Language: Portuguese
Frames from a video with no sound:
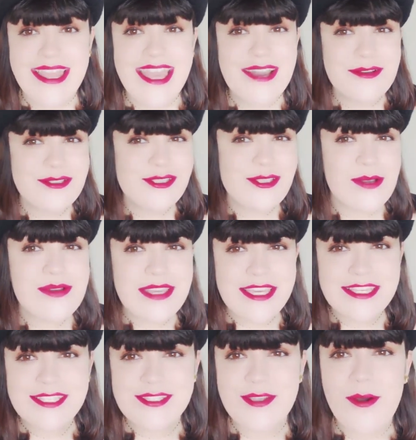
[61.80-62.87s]
Eu sou o
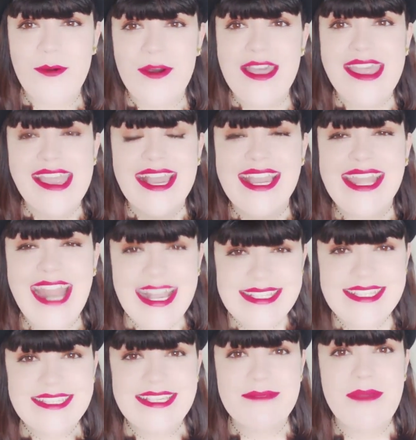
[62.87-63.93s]
que sou,
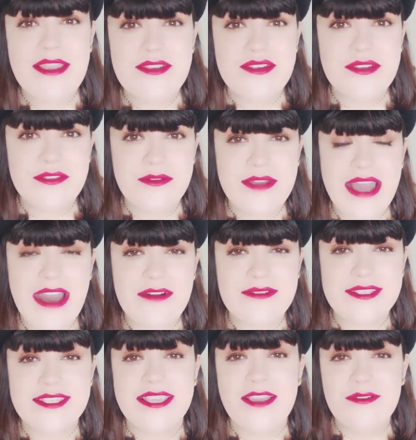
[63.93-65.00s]
graças à magia do
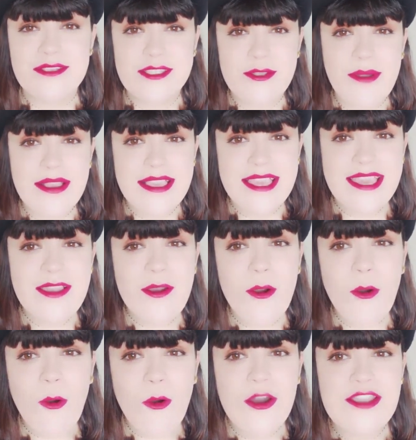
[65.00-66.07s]
caos. Eu estou aqui
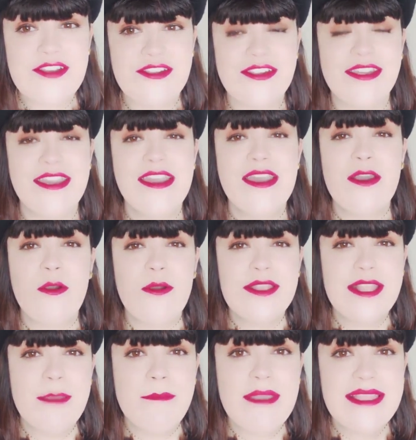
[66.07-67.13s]
hoje, com
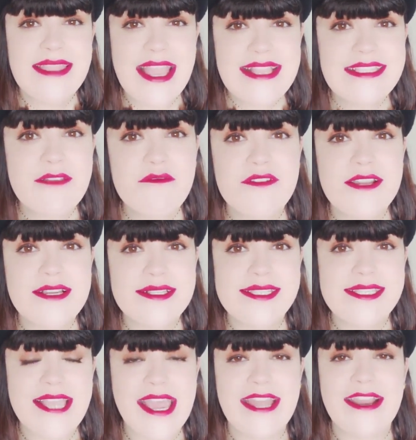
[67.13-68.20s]
independência
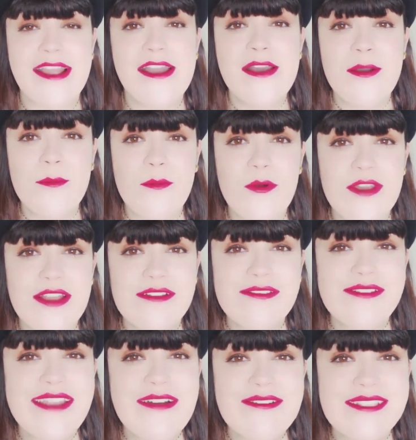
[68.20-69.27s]
financeira,
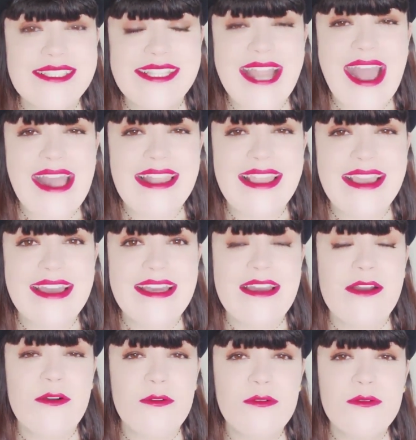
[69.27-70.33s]
morando na Austrália,
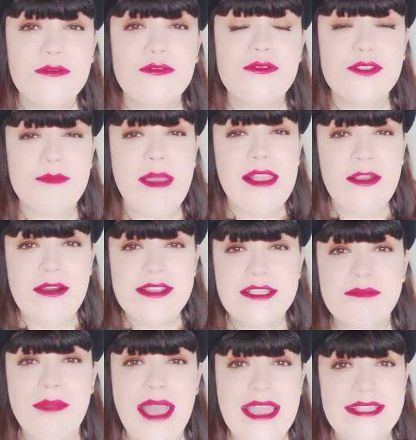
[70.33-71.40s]
um dos
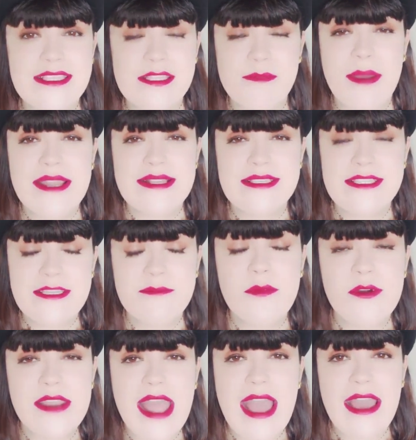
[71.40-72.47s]
melhores países para se
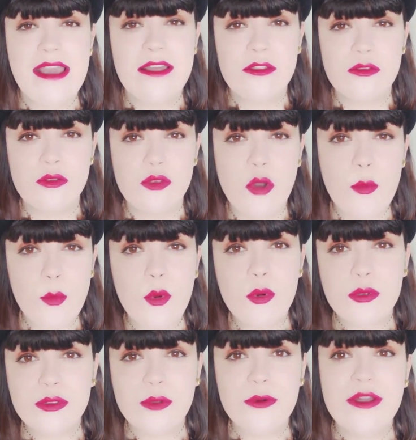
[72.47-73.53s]
morar no
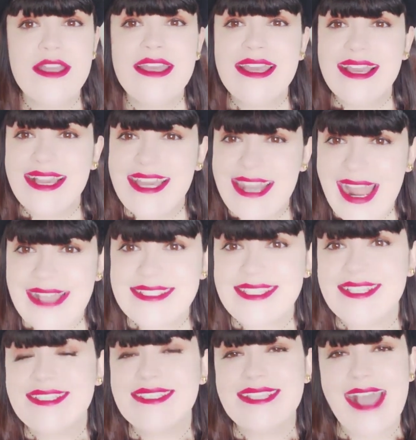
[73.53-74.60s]
mundo,
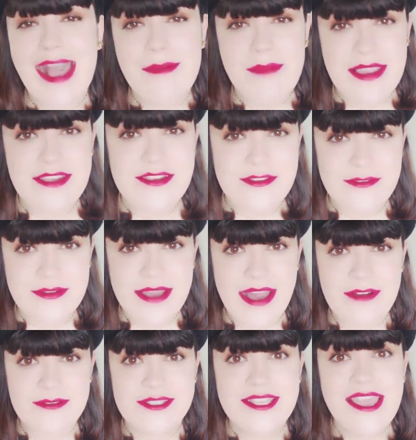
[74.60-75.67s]
graças à magia do
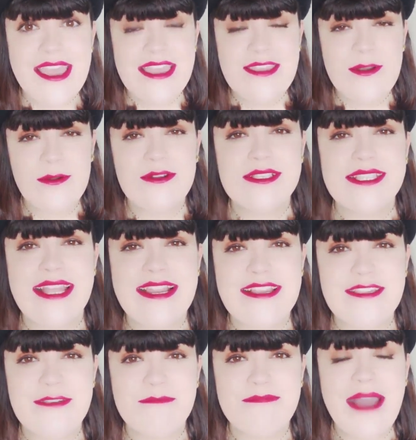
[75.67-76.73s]
caos. E eu gostaria
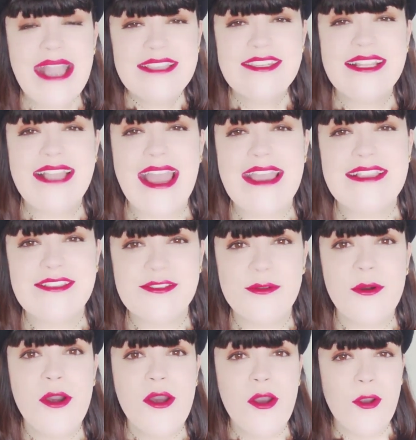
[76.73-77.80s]
de partilhar
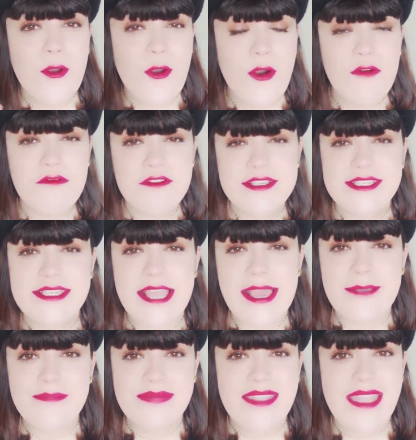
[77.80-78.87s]
isso com você.